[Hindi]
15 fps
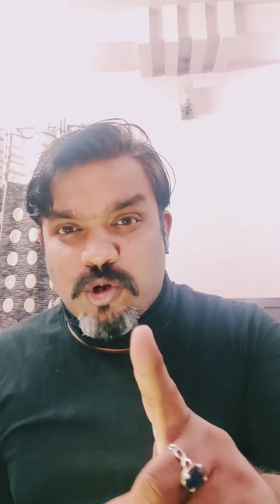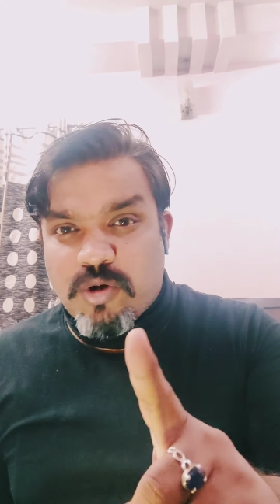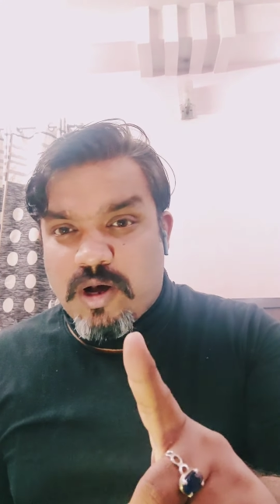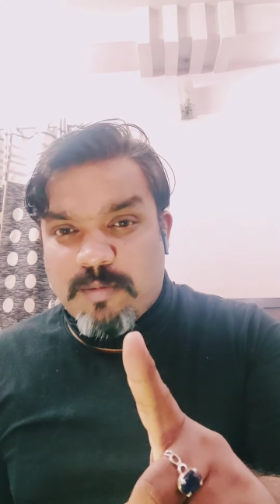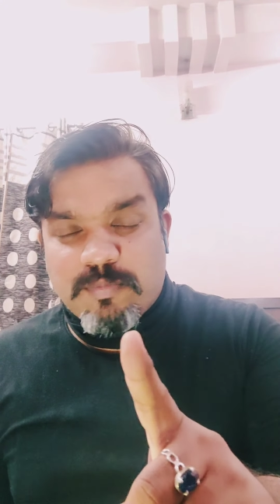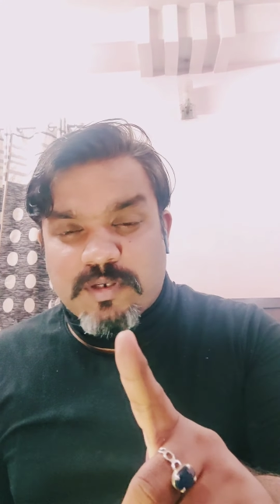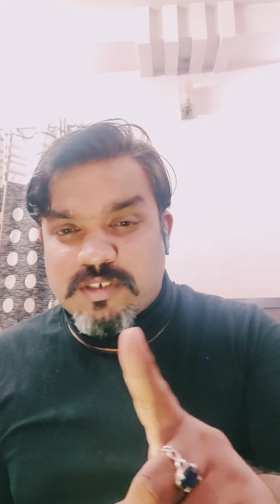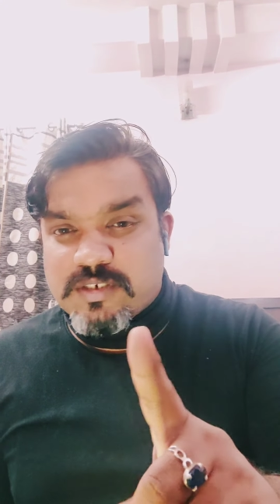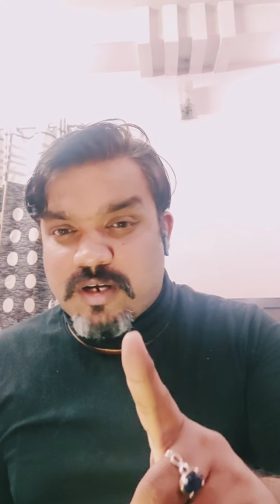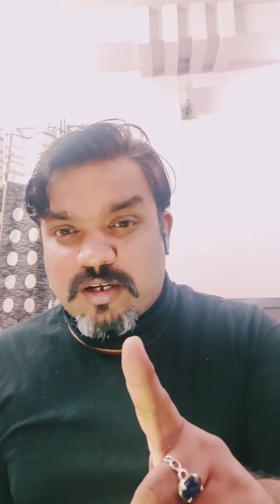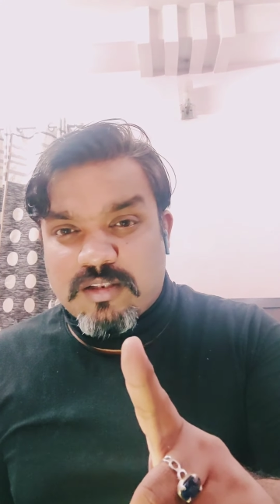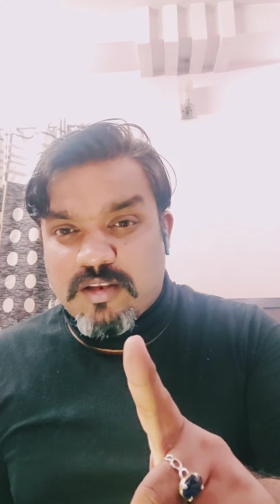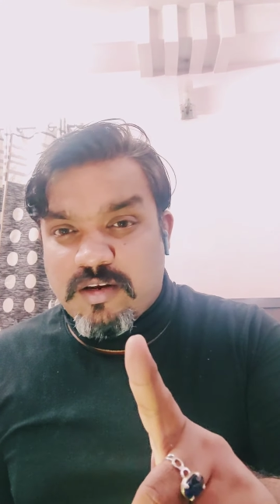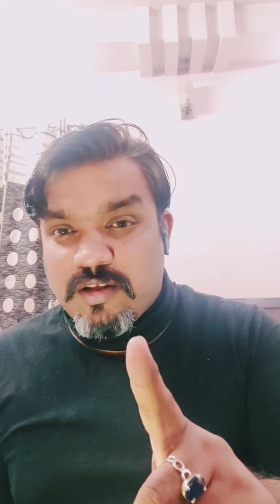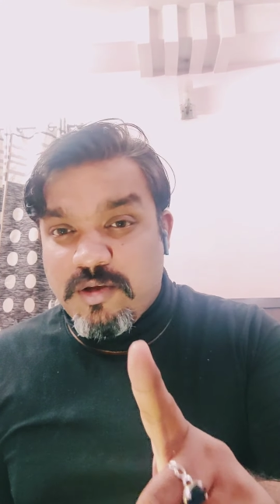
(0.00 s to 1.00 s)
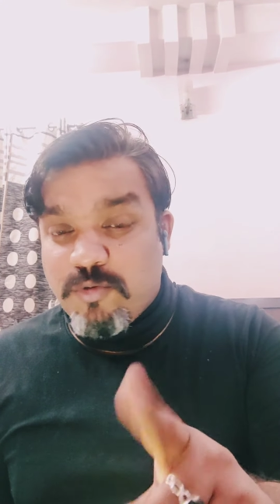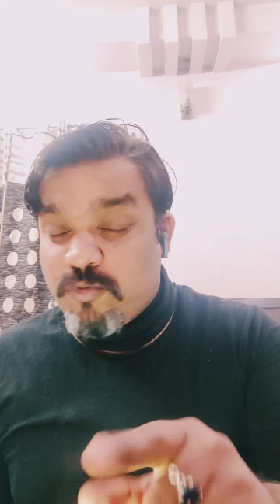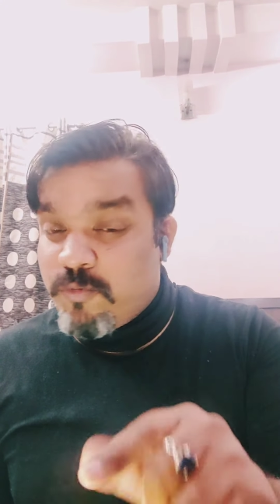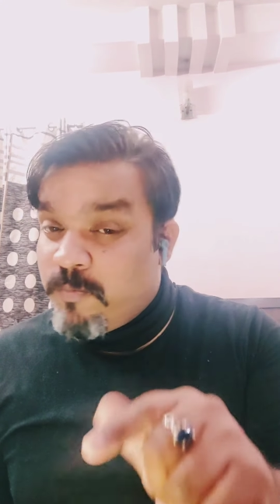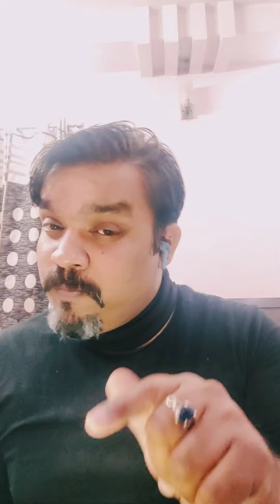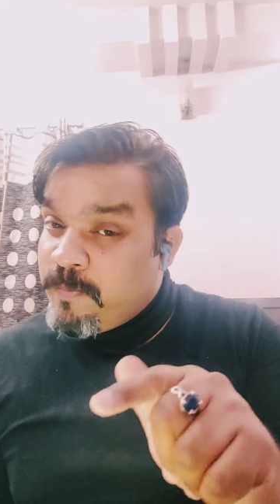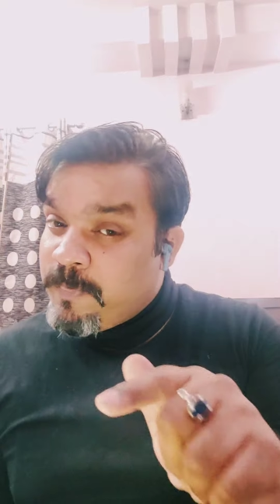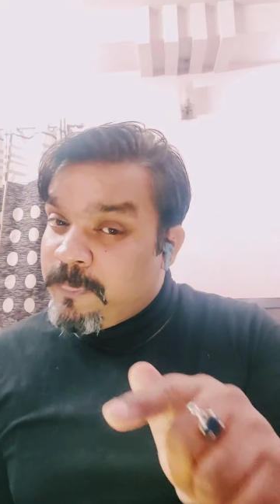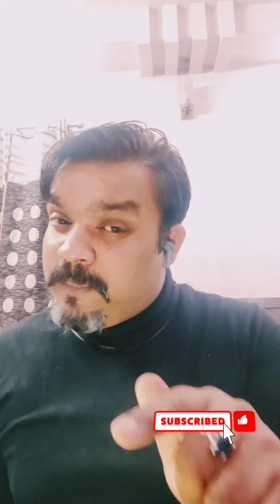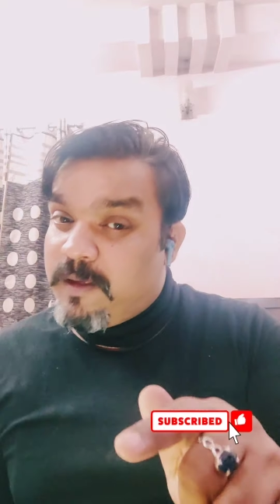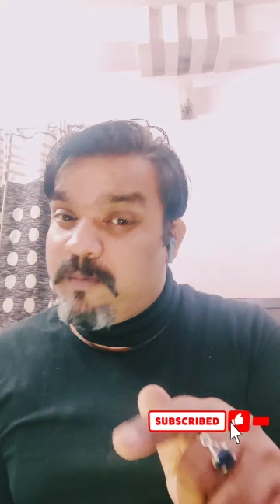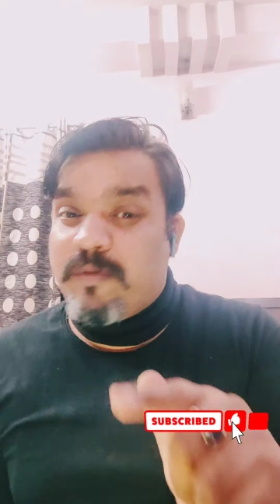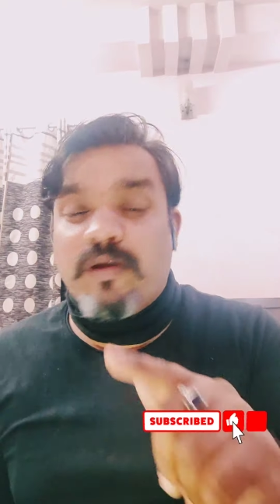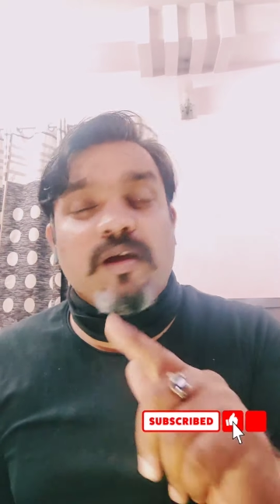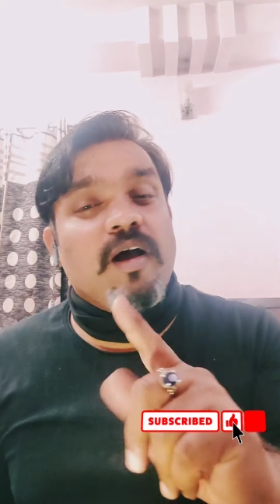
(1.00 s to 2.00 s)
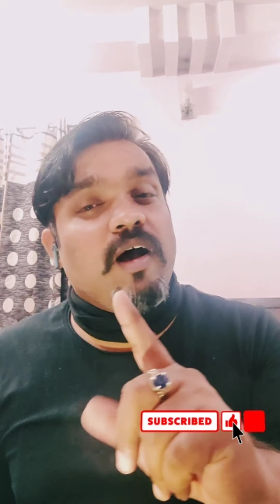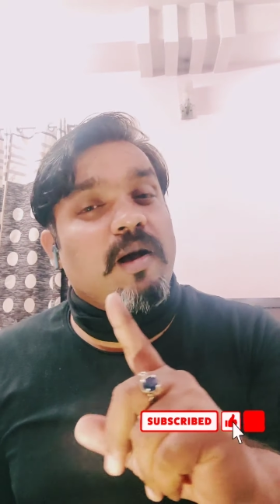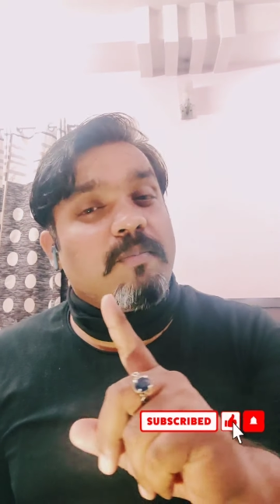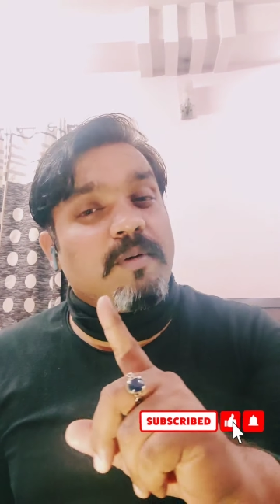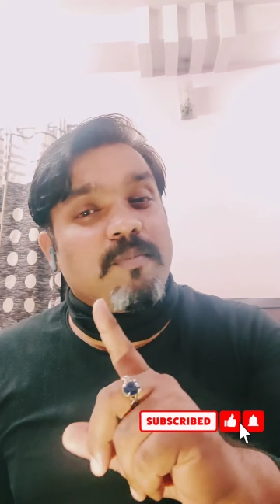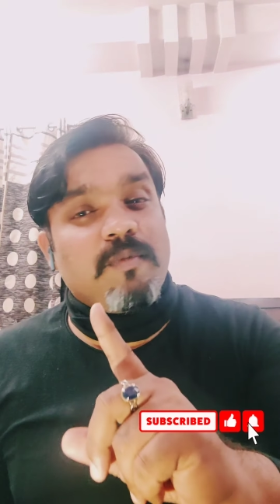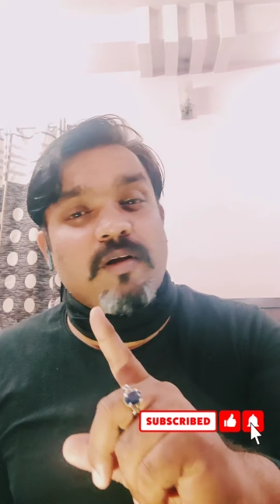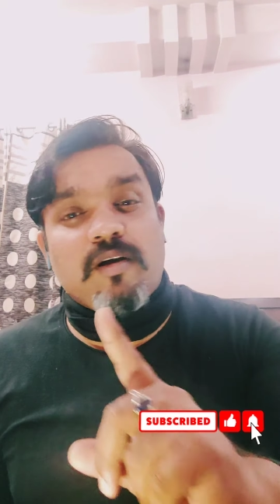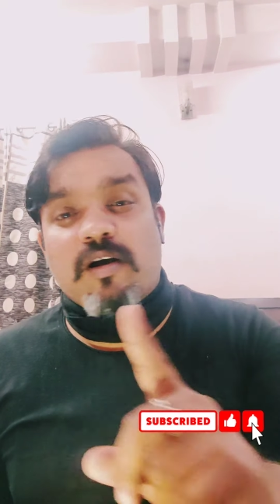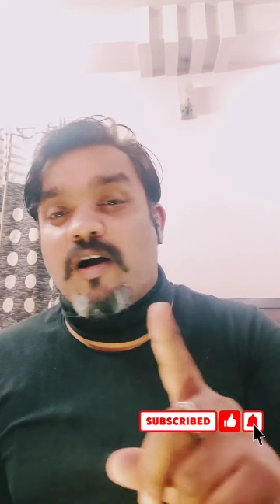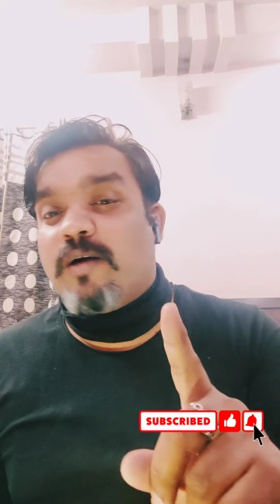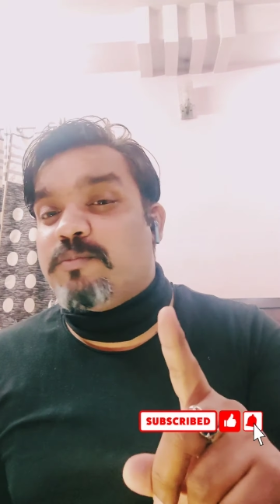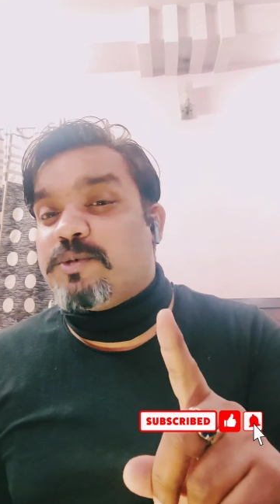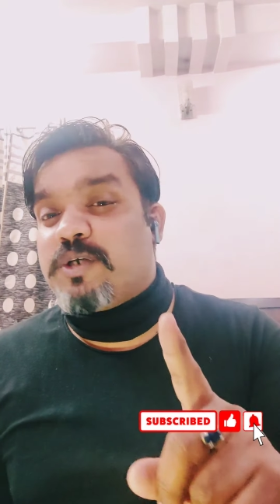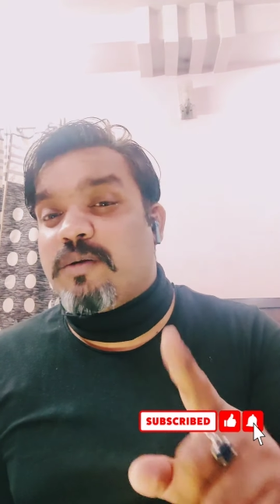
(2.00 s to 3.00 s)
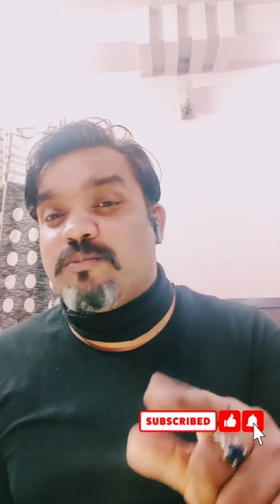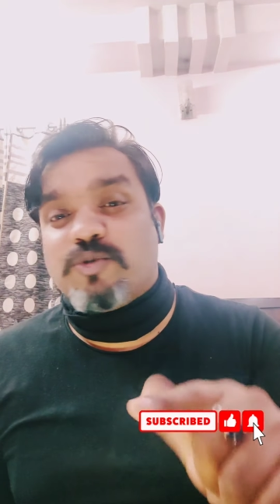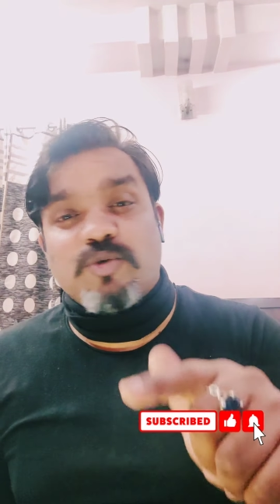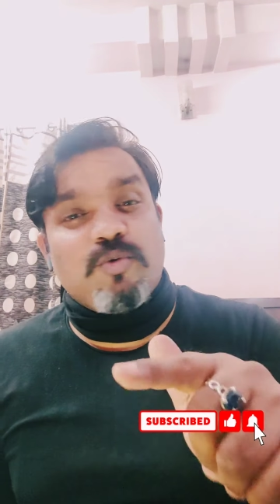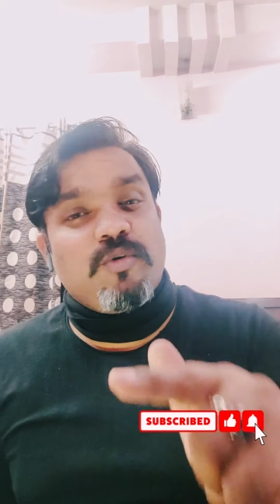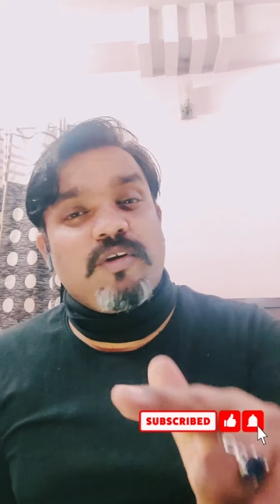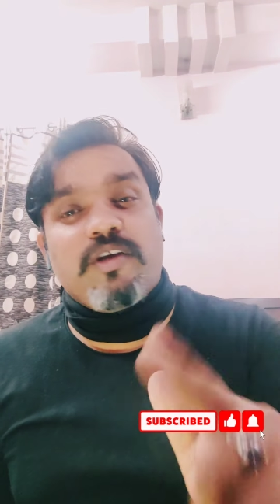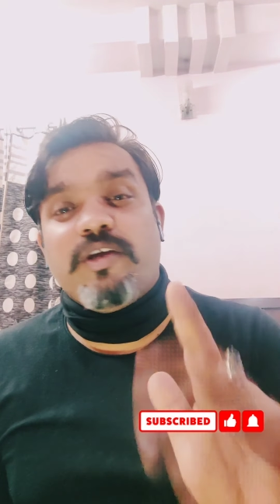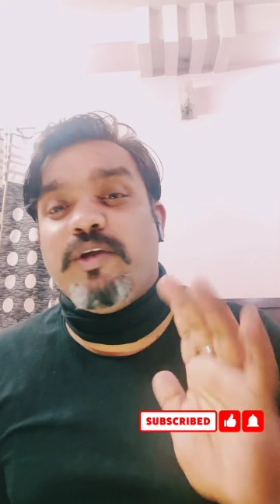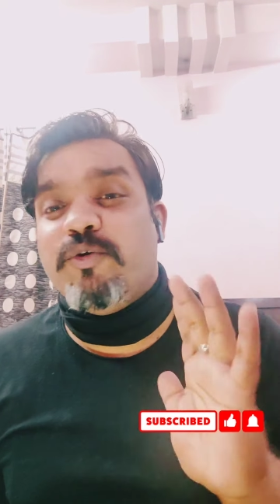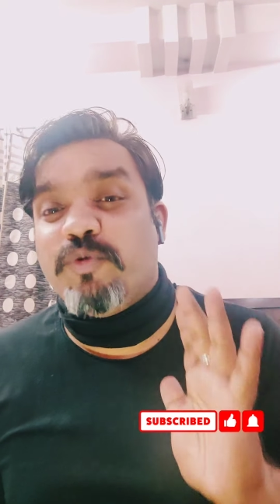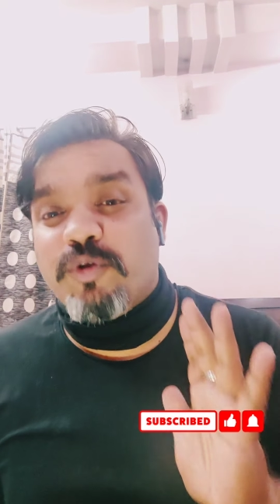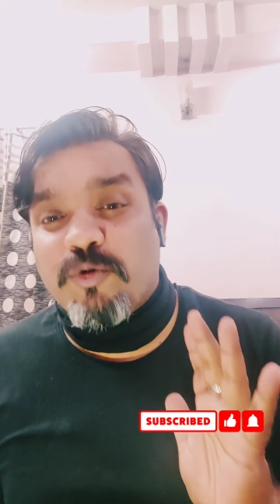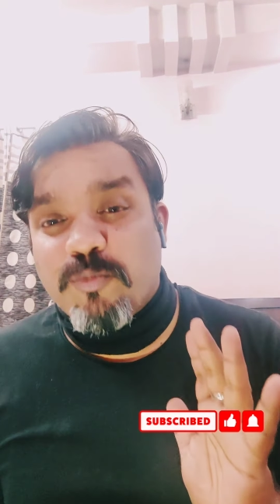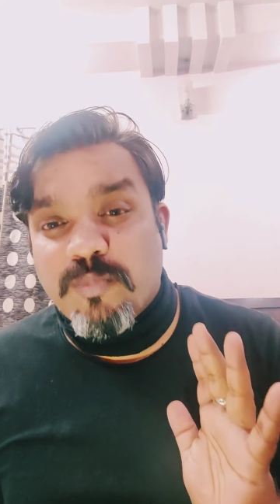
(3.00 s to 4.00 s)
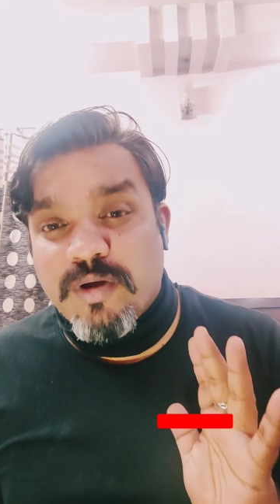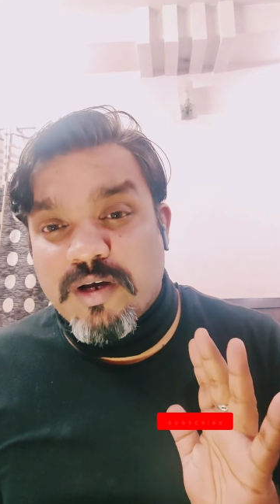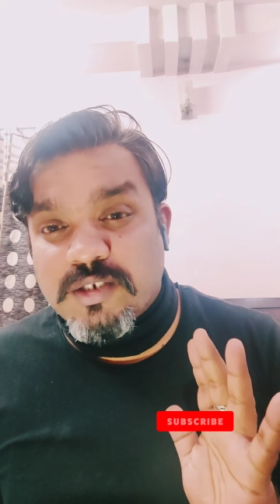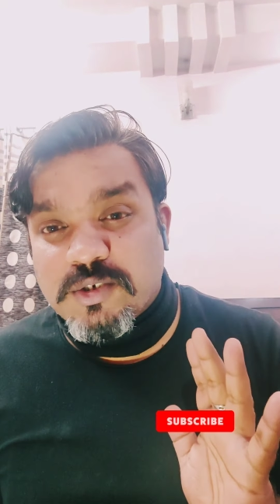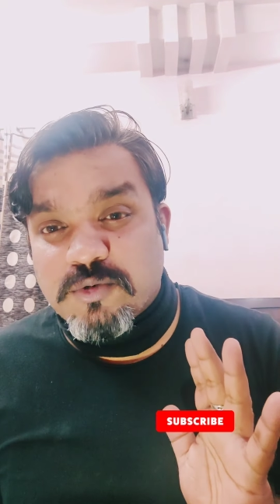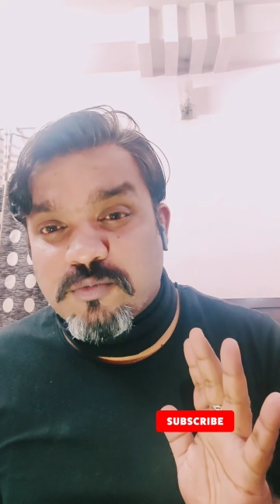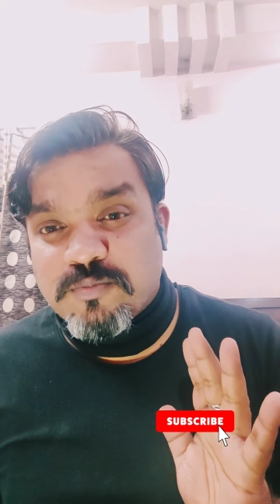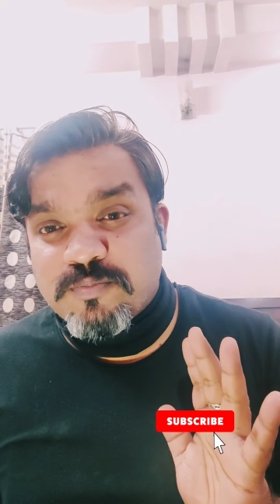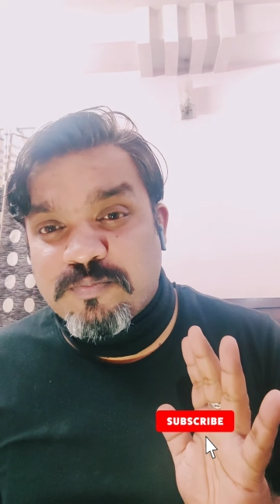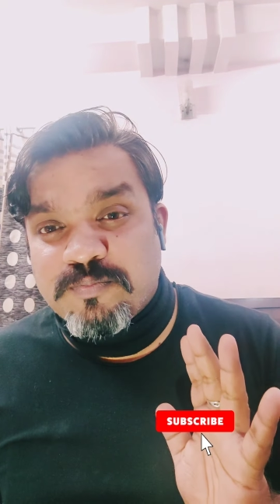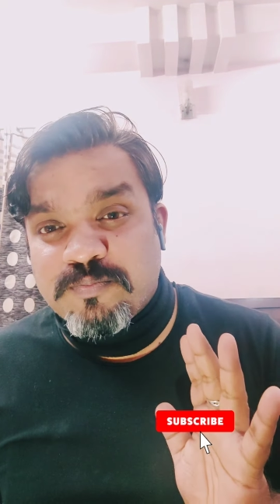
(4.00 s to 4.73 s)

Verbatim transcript: आपके साथ नहीं हूँ कि भैया आप अपना काम शाम छोड़ के यूट्यूब में आ जाओ